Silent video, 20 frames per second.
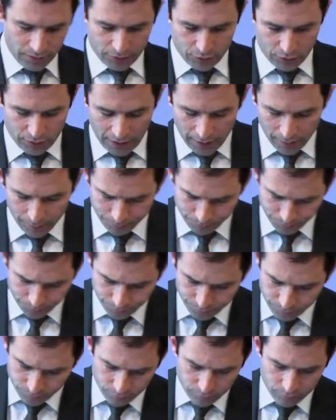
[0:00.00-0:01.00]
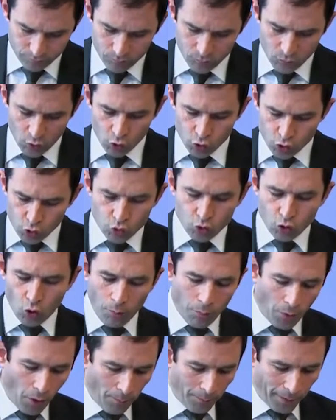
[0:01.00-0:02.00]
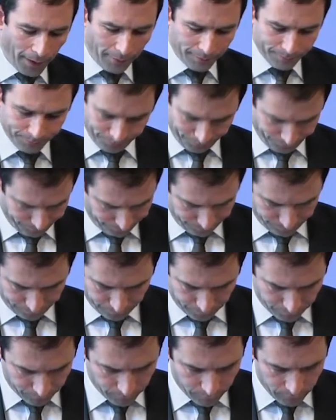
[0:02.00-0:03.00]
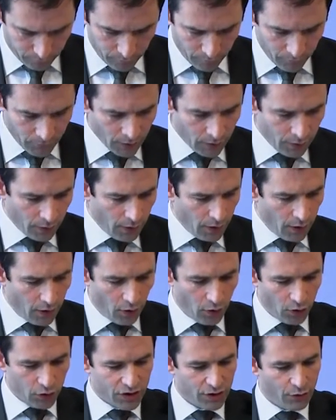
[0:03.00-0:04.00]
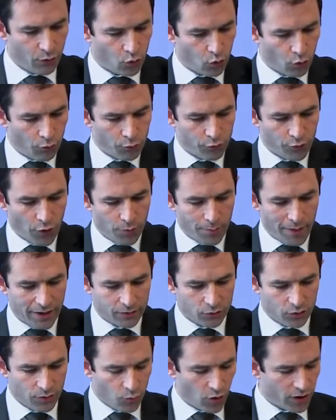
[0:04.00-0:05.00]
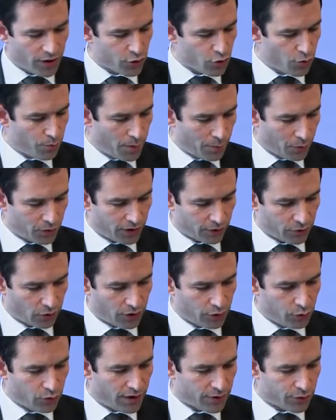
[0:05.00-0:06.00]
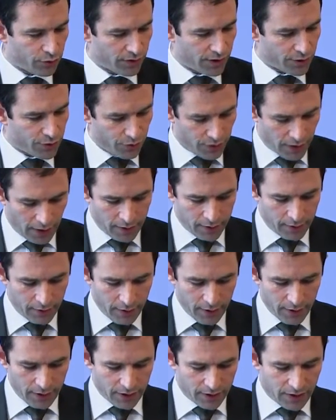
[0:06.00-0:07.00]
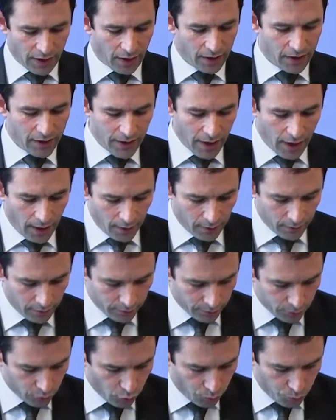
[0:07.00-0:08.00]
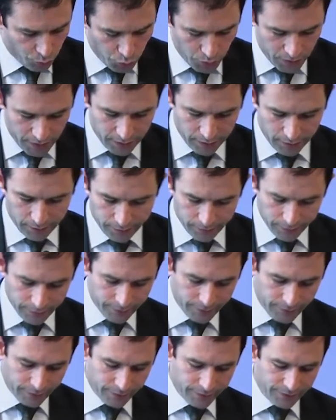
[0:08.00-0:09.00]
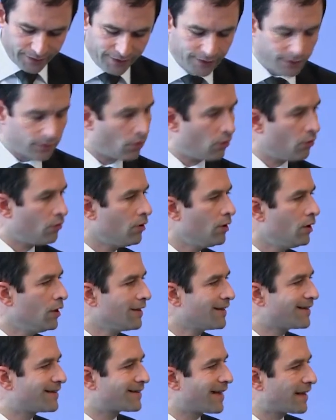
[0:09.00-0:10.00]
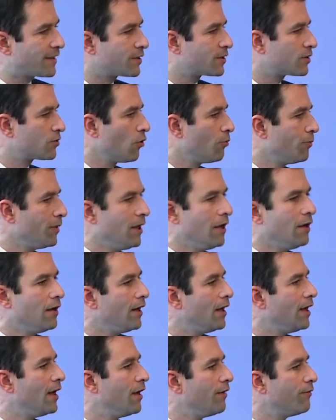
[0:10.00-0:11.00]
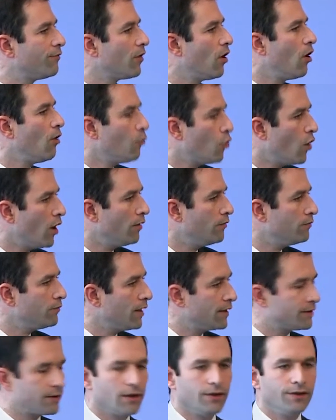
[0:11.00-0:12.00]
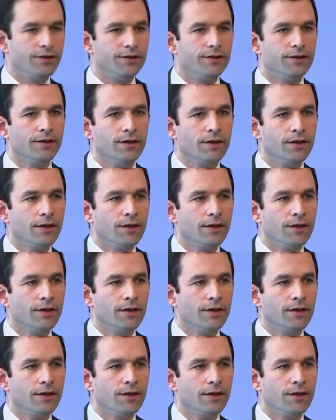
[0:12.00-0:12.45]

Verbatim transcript: nationale, je ne comprends pas euh, qu'on veuille mettre des moyens supplémentaires dans l'éducation nationale, car il y a depuis 10 euh, euh, ans 400 000 élèves en moins, a-t-il dit.